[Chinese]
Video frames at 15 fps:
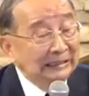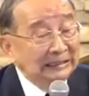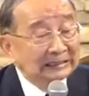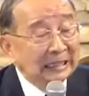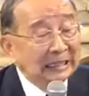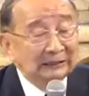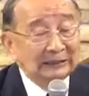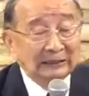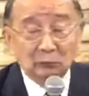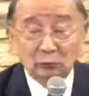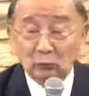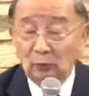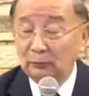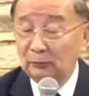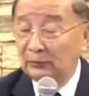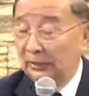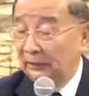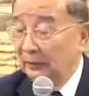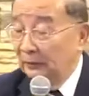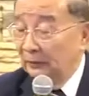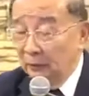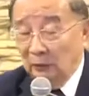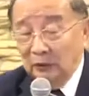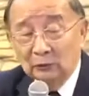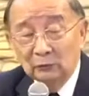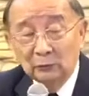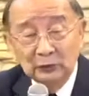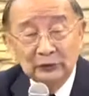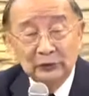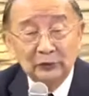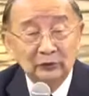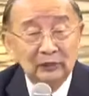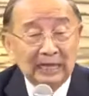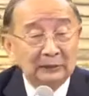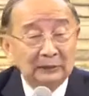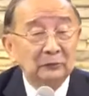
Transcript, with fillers: 上帝的国不远。”有一个文士来